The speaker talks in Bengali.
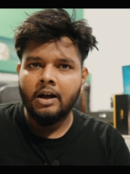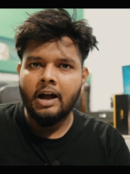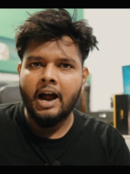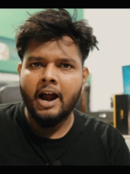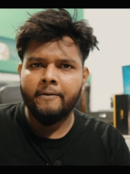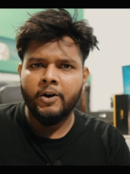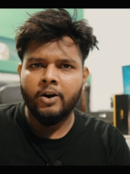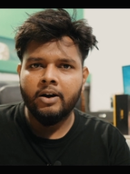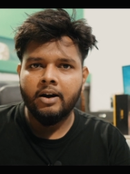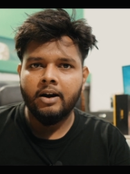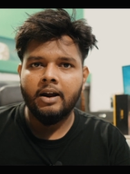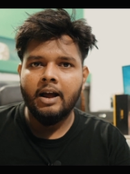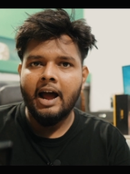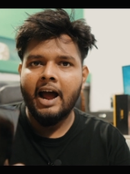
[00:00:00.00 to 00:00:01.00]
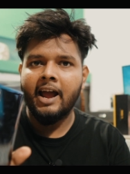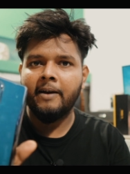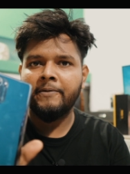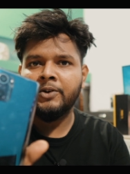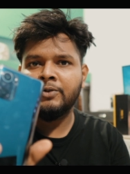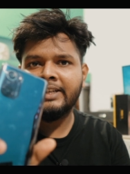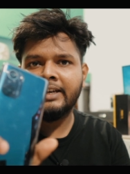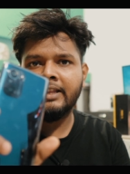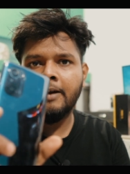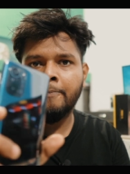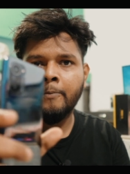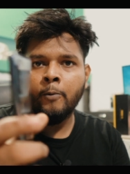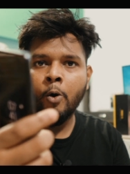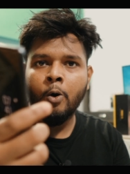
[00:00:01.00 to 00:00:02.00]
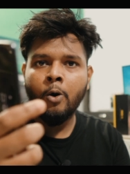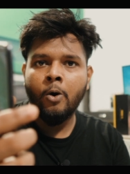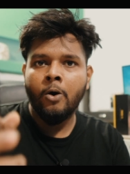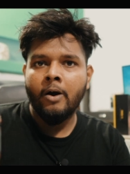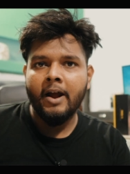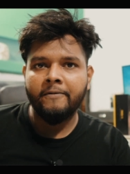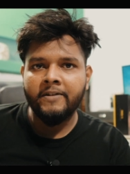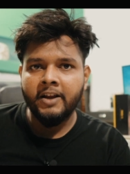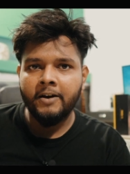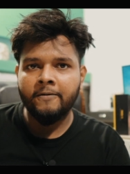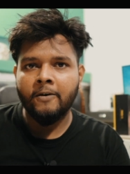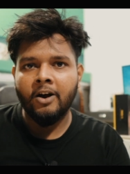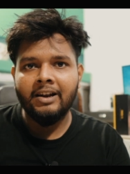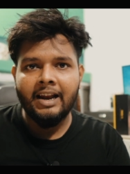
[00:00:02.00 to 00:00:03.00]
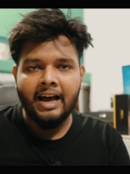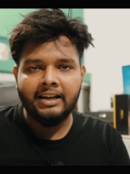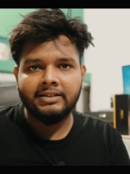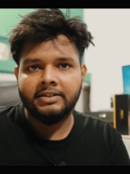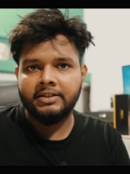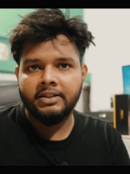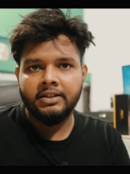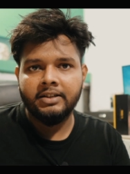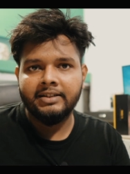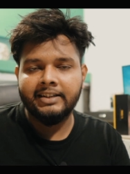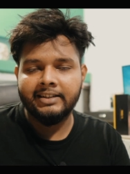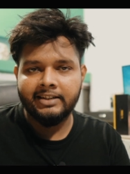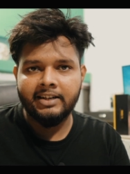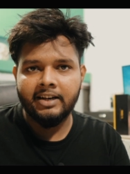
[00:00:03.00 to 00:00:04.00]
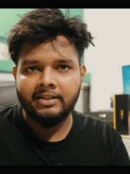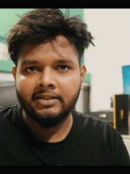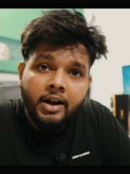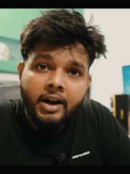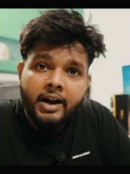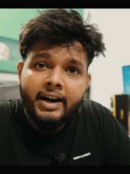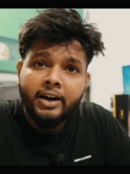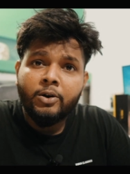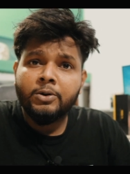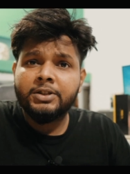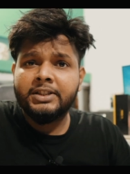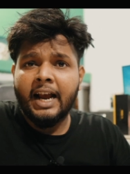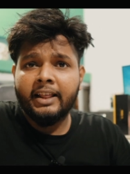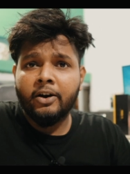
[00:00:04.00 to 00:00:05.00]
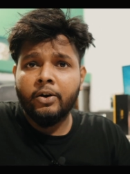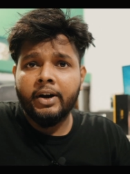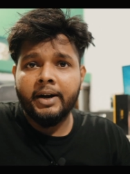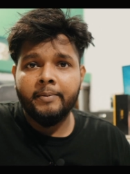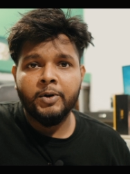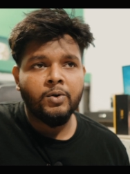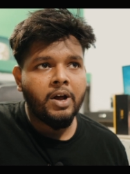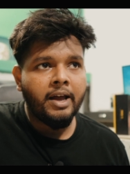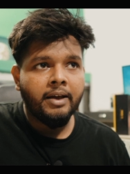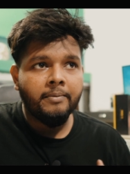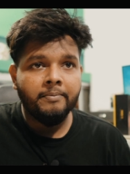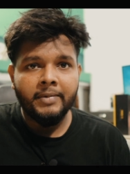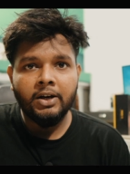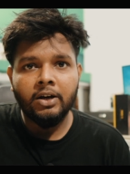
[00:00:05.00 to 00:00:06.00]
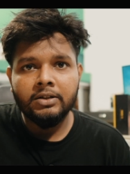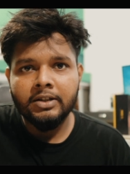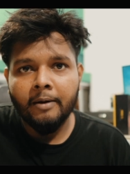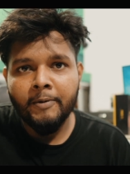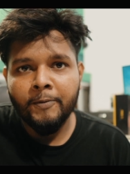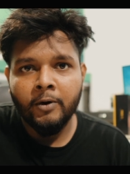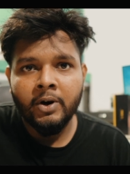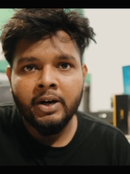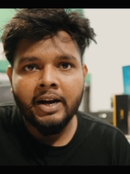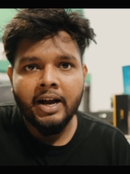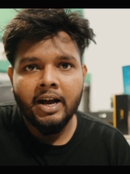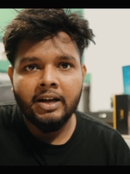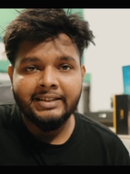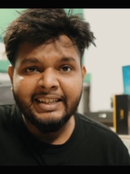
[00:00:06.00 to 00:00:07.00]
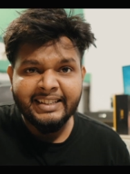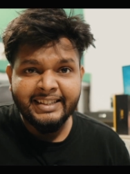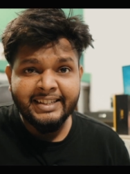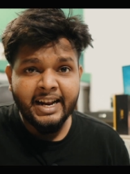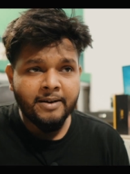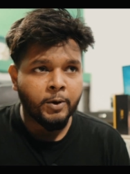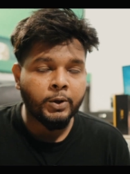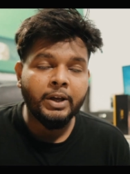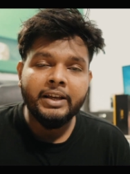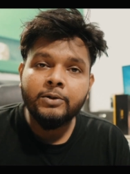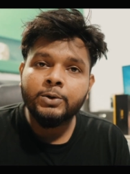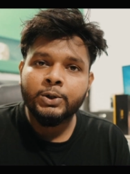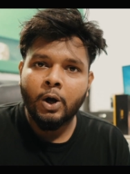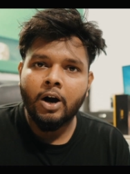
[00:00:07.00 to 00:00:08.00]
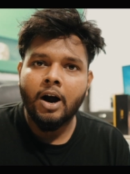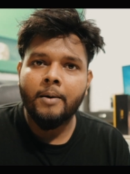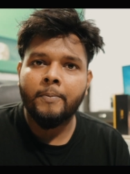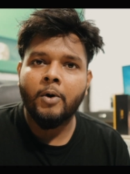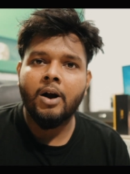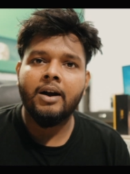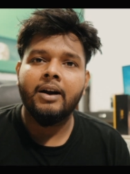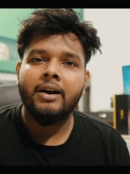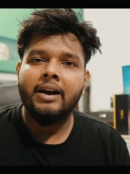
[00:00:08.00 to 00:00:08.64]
Hi everyone, I am using the POCO F3 for last 60 days. এটা কোনো সাধারণ রিভিউ নয় বিকজ আমি ফোনটা সিক্সটি ডের মতো ইউজ করার পর